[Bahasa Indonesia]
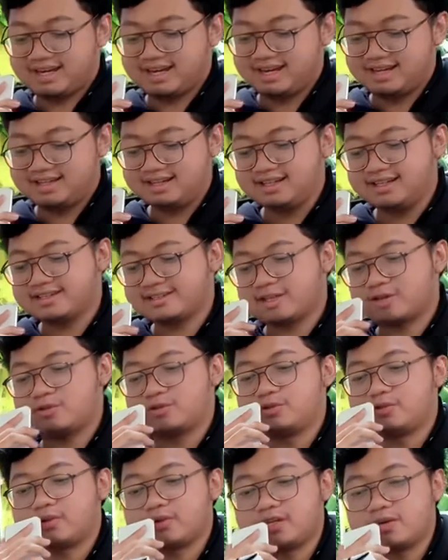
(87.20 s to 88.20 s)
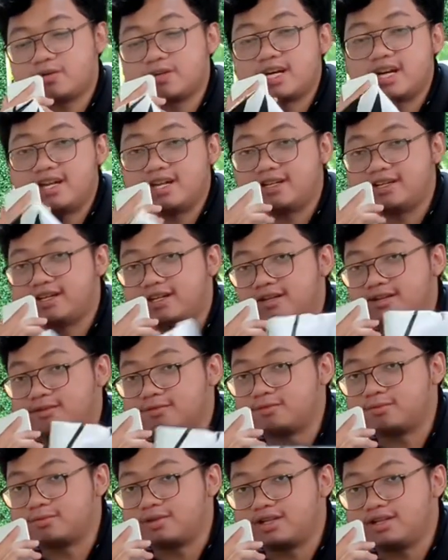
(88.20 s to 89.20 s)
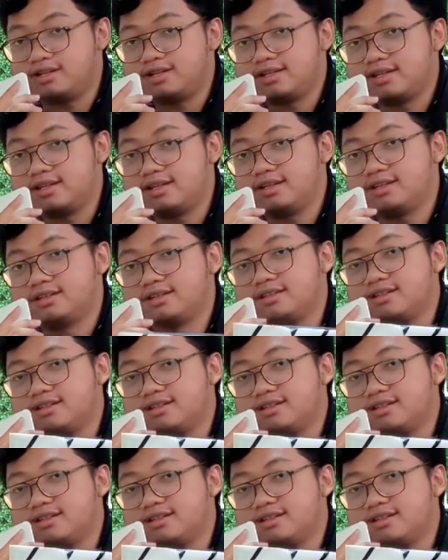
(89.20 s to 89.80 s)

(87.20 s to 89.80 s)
Oke, okay, ini sarung joknya udah dari tangan gue ya.